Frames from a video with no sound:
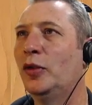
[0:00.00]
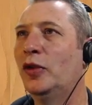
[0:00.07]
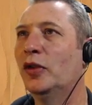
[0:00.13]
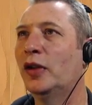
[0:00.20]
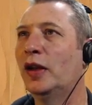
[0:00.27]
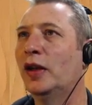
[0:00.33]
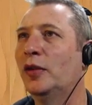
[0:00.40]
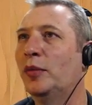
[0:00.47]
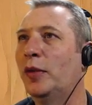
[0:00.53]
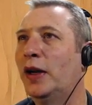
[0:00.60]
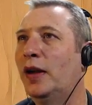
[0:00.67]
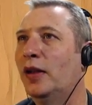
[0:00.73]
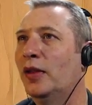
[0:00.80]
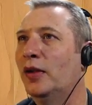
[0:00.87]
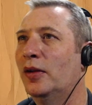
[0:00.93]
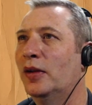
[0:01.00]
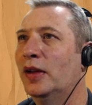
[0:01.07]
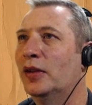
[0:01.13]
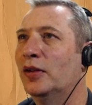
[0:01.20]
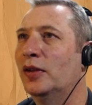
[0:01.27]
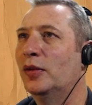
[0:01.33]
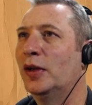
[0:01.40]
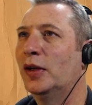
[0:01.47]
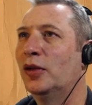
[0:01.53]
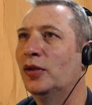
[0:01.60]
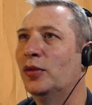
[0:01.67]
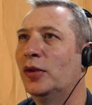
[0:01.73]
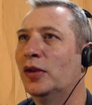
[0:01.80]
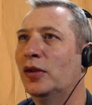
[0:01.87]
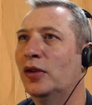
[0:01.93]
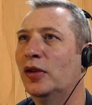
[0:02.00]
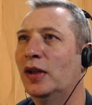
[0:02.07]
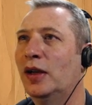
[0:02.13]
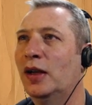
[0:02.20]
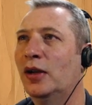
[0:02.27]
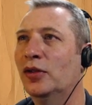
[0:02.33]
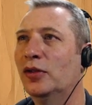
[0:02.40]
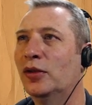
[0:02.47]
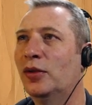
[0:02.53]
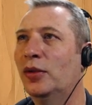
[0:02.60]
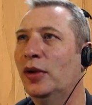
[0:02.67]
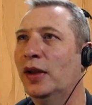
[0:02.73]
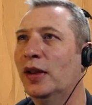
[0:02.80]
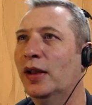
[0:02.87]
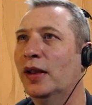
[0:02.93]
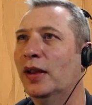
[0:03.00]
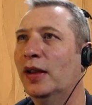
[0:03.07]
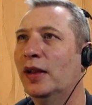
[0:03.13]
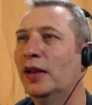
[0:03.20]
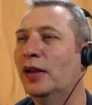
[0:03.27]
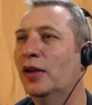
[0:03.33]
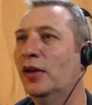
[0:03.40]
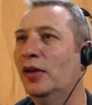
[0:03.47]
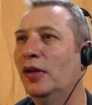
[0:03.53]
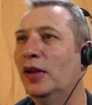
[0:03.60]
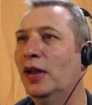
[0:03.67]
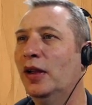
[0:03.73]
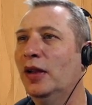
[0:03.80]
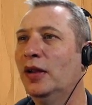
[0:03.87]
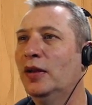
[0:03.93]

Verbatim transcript: Muchos han esperado estos viejos huesos en la oscuridad. Ok.